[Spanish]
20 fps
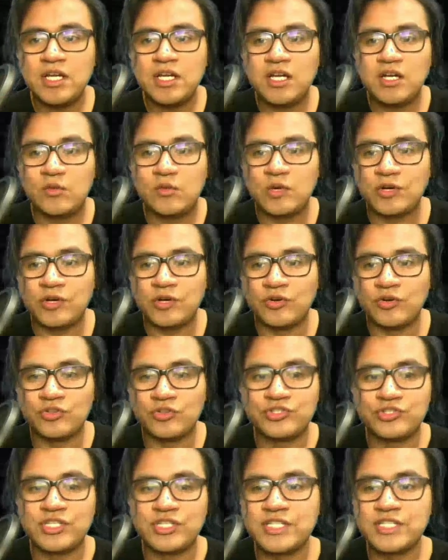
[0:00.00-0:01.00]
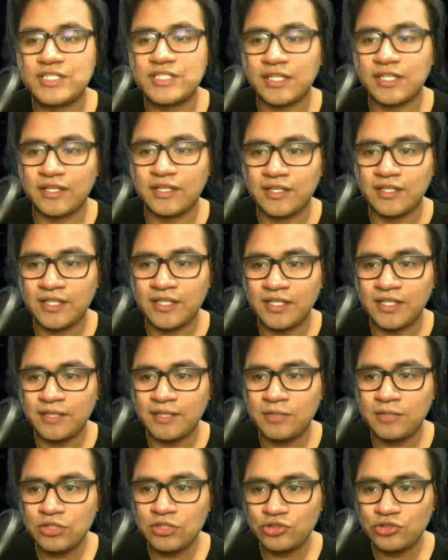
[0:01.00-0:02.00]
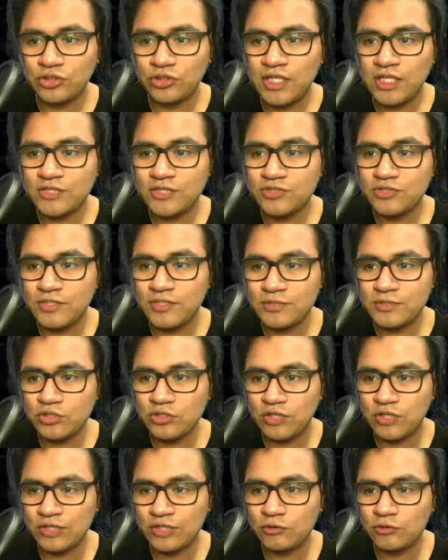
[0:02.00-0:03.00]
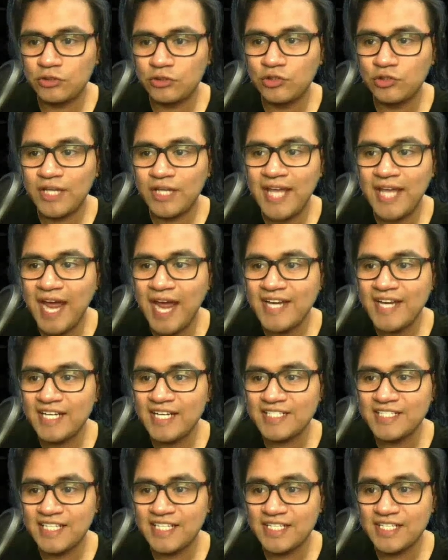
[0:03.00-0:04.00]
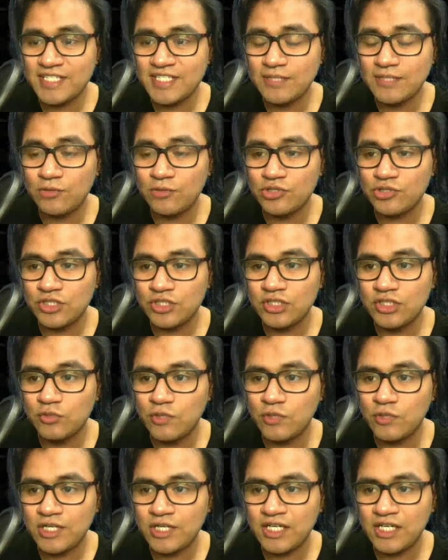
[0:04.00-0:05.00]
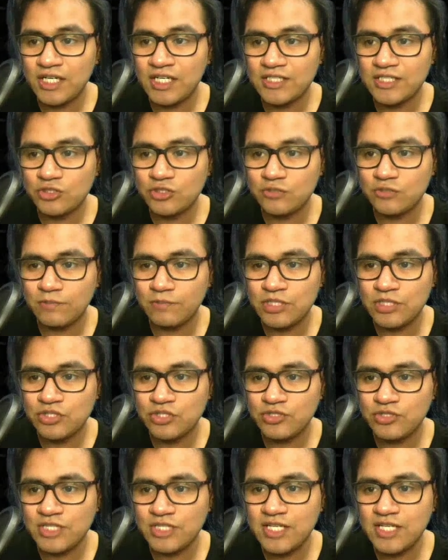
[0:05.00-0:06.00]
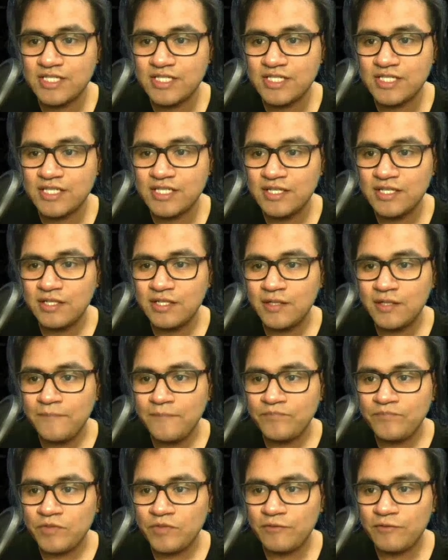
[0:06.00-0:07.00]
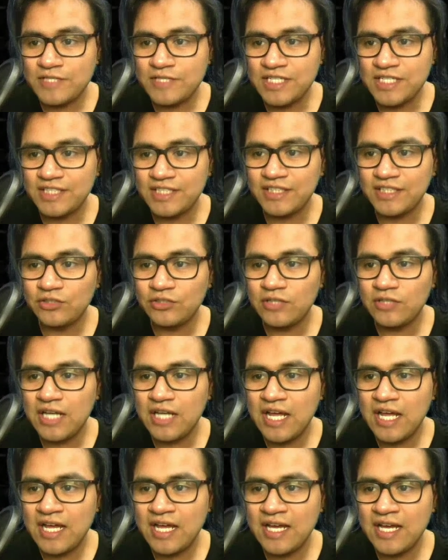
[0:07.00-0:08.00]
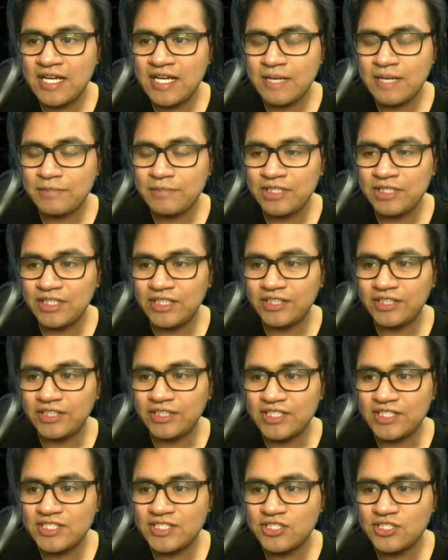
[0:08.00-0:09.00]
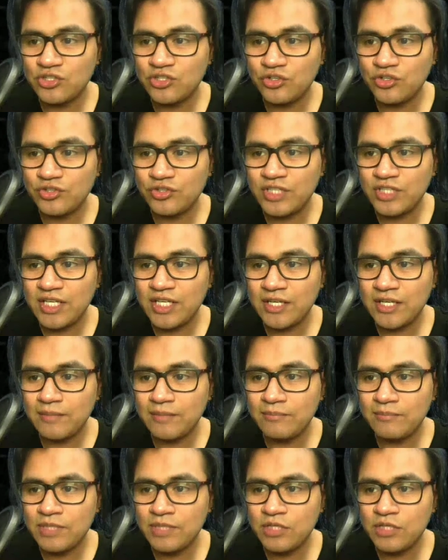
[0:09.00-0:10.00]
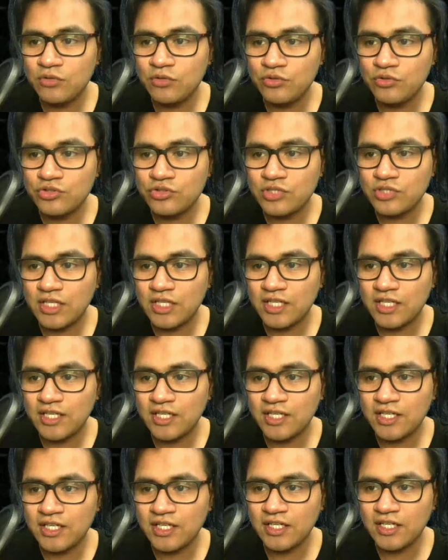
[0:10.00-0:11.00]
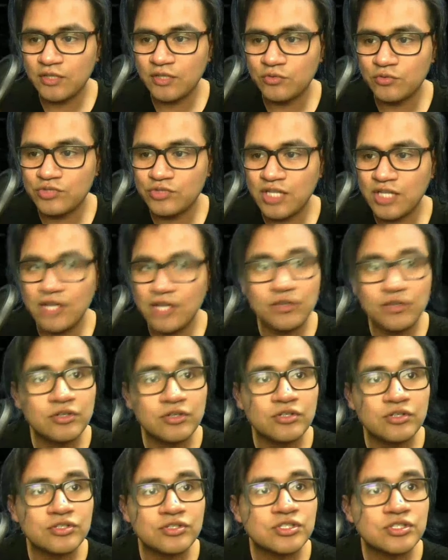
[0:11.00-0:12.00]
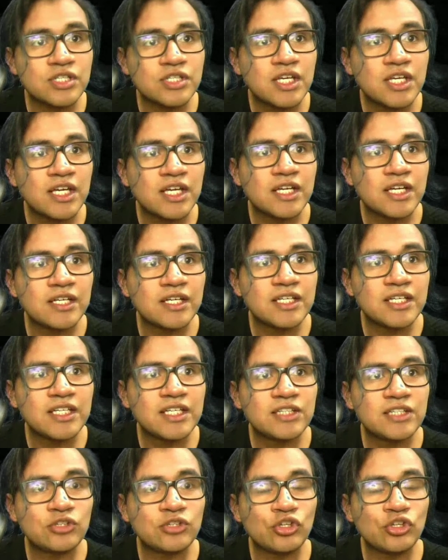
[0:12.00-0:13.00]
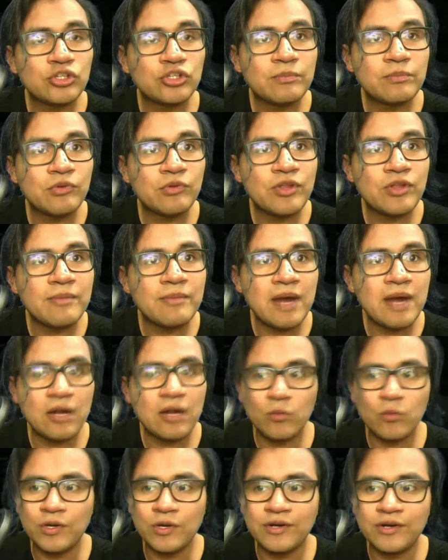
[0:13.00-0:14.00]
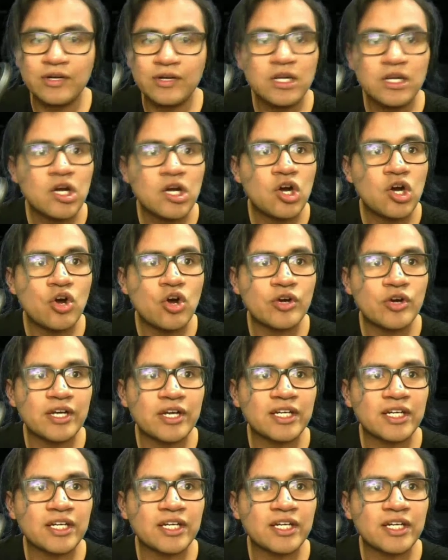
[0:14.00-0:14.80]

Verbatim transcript: Bueno, nos dice, eh, Virus Total es un servicio gratuito que analiza archivos y urls sospechosas, facilitando la rápida detección de virus, eh, gusanos y todo tipo de malware. Ok,